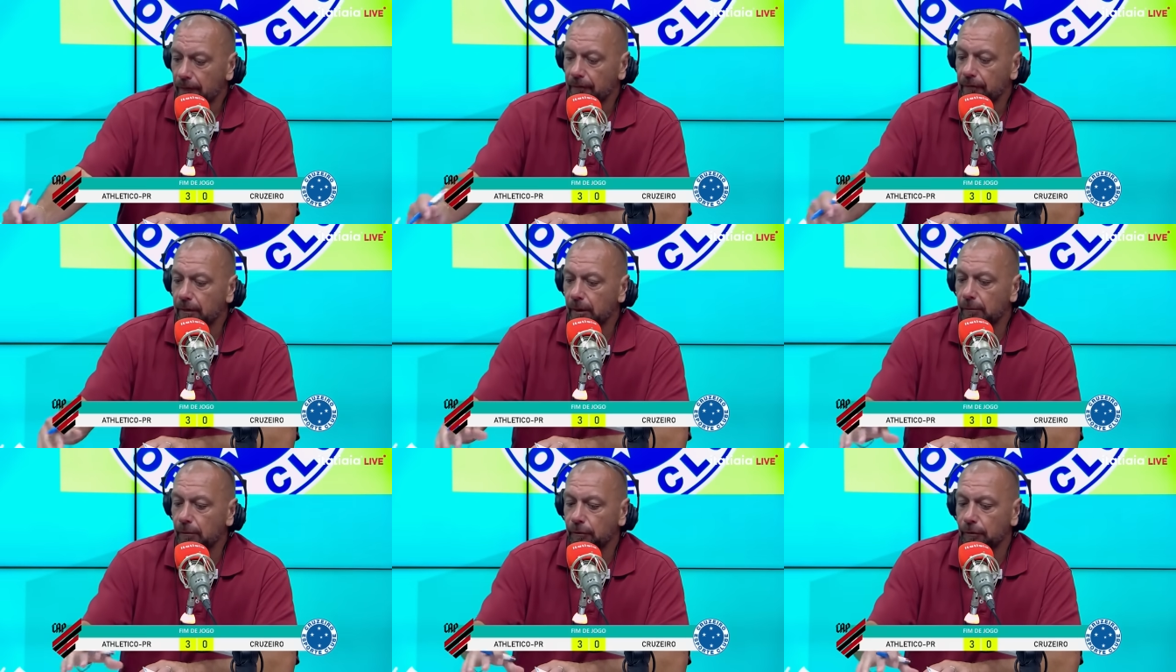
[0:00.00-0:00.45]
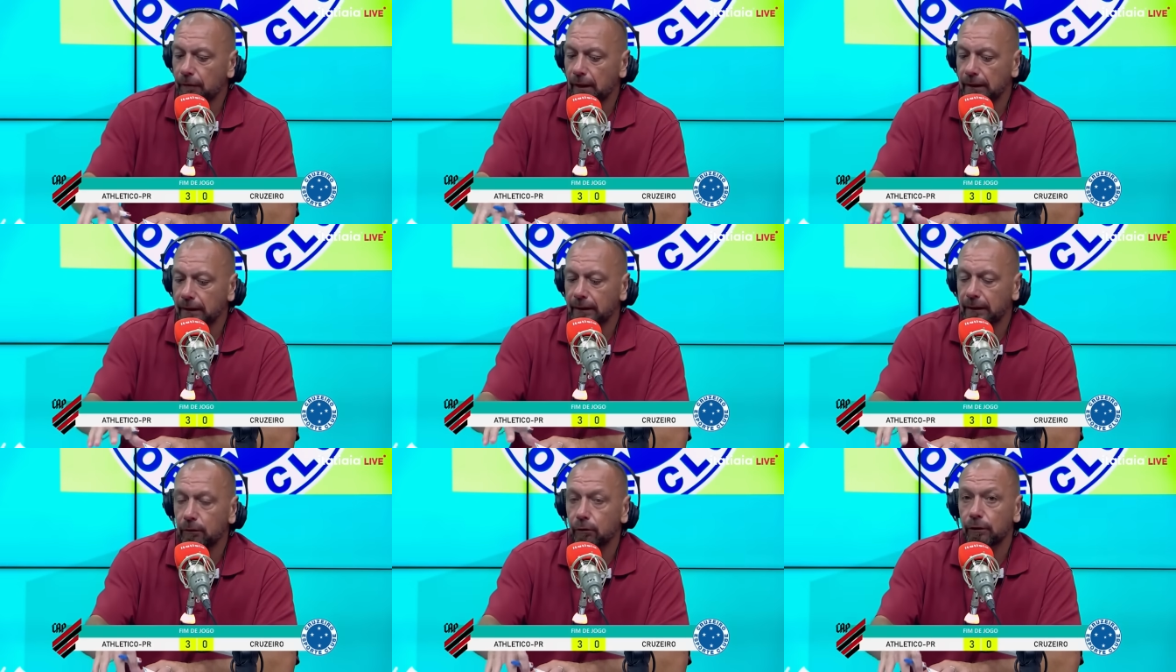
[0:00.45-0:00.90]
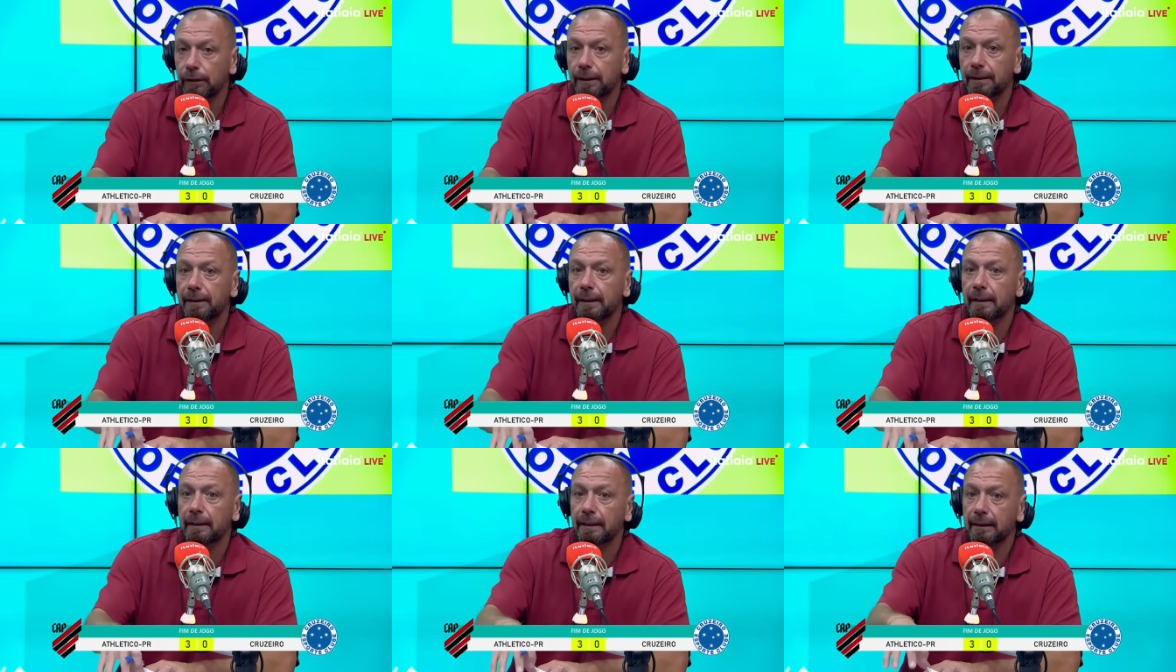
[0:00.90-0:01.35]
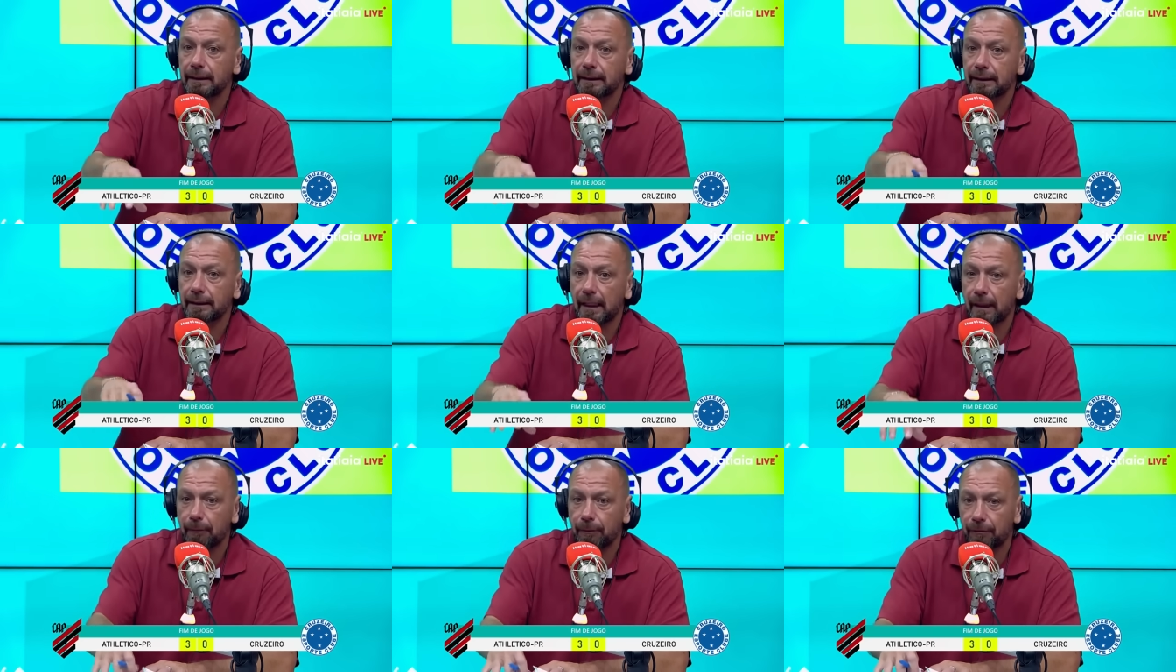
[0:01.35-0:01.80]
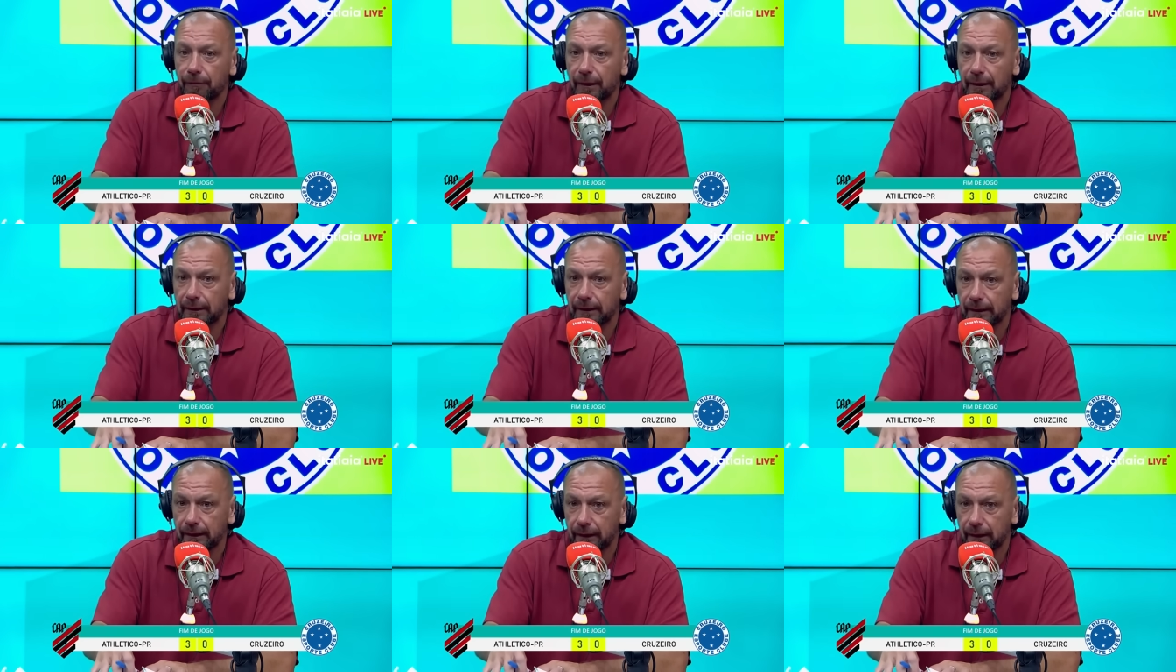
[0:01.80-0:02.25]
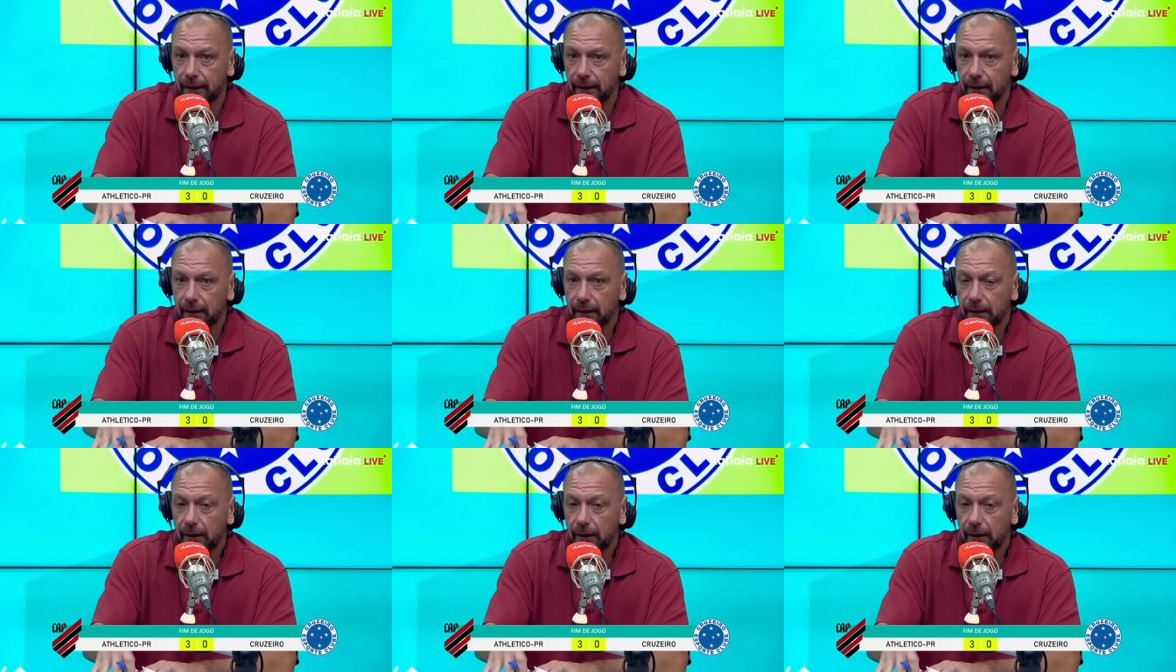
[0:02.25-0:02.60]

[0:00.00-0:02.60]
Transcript: Vamos fazer do jeito que a gente sabe fazer,